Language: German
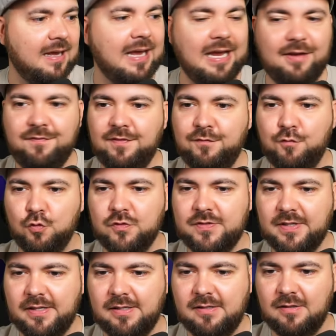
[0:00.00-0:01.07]
F wie
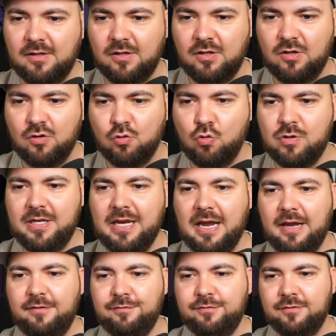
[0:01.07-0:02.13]
Funzel. Guck hier,
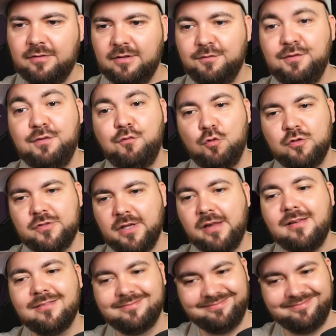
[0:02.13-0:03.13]
F wie Funzel.